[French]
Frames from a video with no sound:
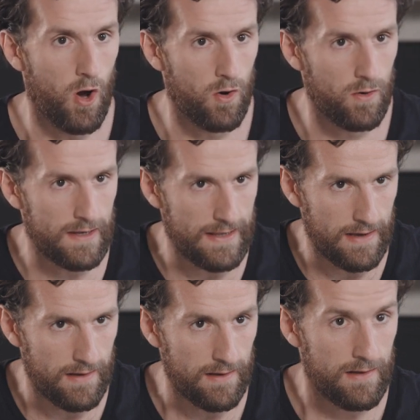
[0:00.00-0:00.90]
en
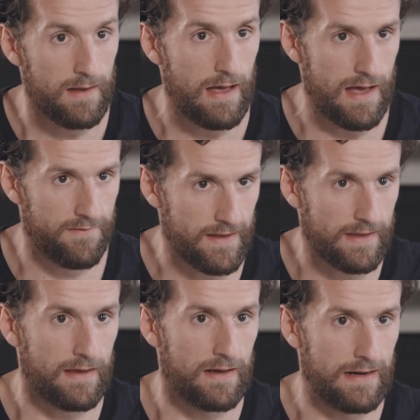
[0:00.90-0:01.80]
lien avec
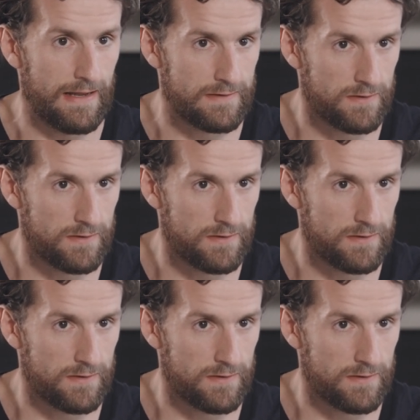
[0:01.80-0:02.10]
la